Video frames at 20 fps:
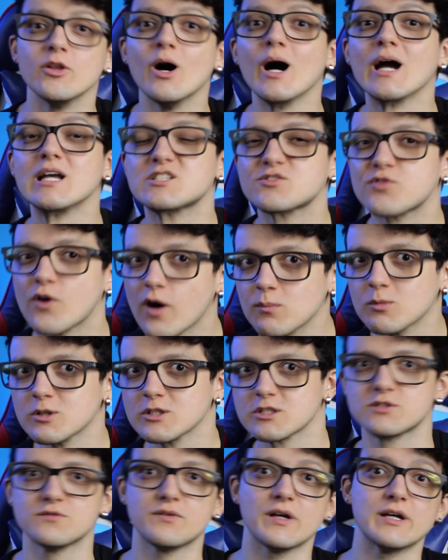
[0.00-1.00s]
nós
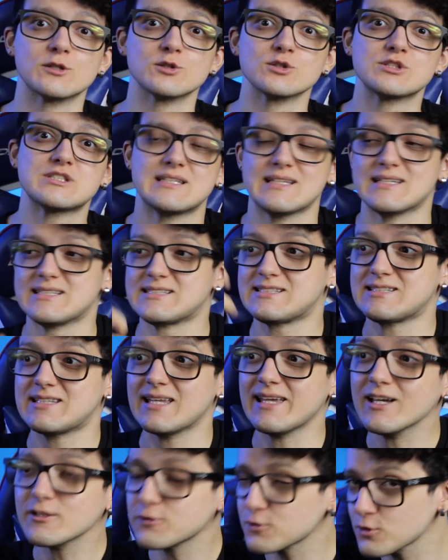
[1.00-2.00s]
vamos ver o
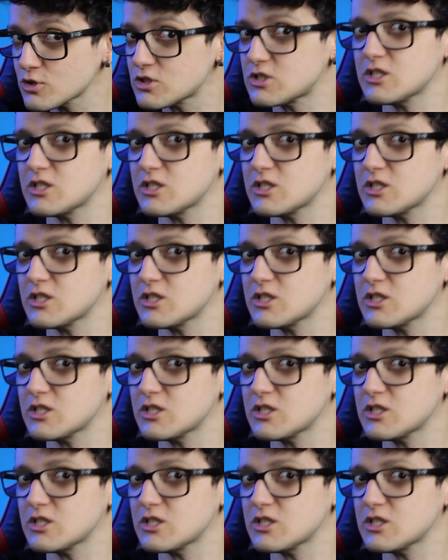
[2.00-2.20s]
Sexteto